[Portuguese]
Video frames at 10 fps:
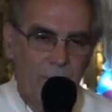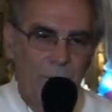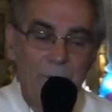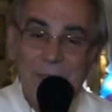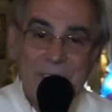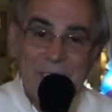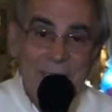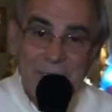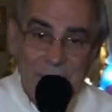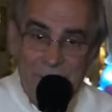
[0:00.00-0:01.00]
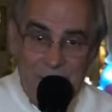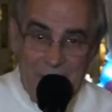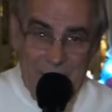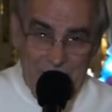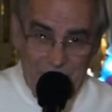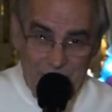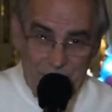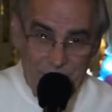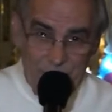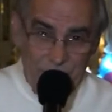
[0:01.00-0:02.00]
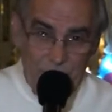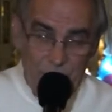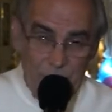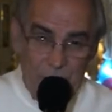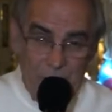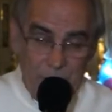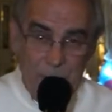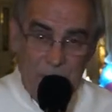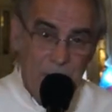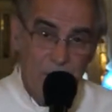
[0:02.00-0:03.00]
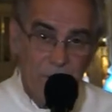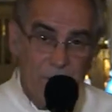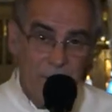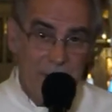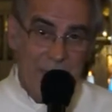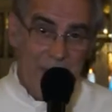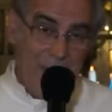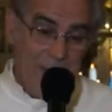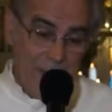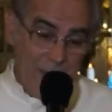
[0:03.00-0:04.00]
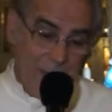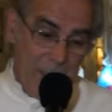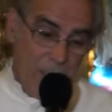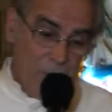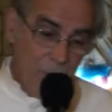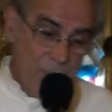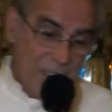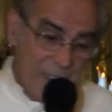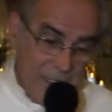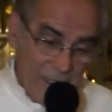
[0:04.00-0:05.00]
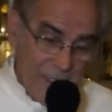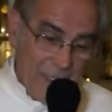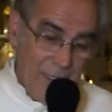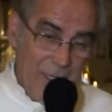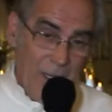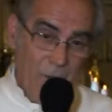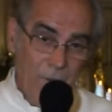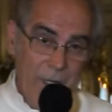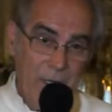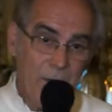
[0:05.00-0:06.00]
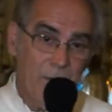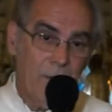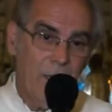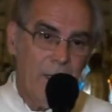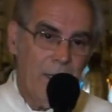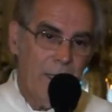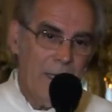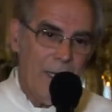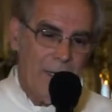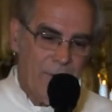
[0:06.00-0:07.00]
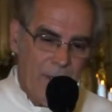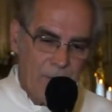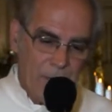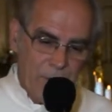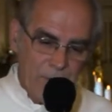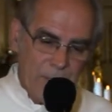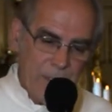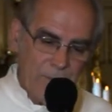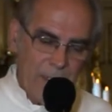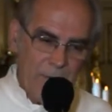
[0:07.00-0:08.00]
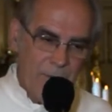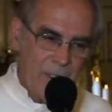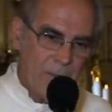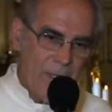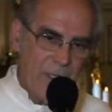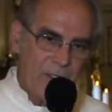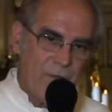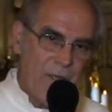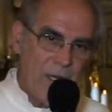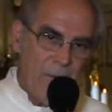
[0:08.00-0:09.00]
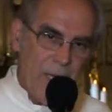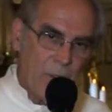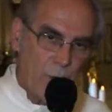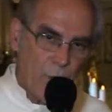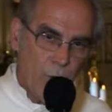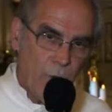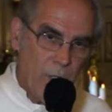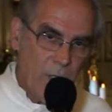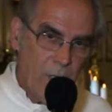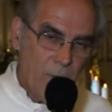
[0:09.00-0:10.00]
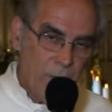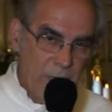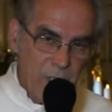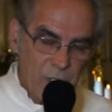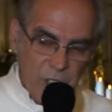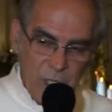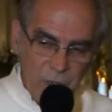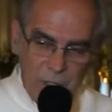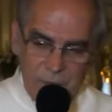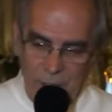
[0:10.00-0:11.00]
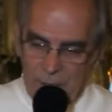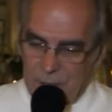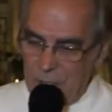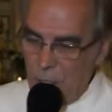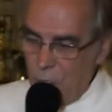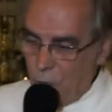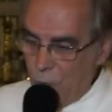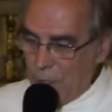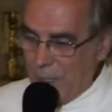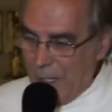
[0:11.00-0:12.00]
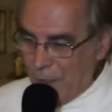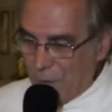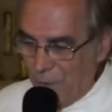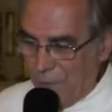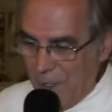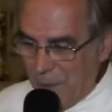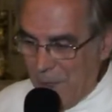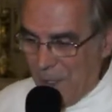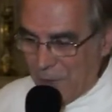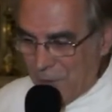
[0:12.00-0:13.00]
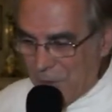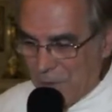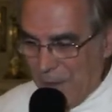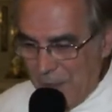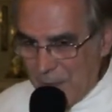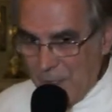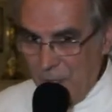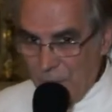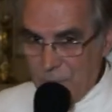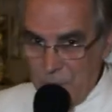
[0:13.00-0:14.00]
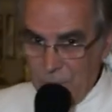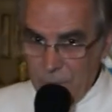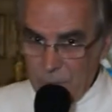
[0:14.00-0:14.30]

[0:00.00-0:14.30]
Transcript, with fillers: não adianta falar porque a pessoa, quando está induzida a um erro, ela vai produzindo cada vez mais fermento. Por isso Jesus fala assim: cuidado com o fermento dos fariseus.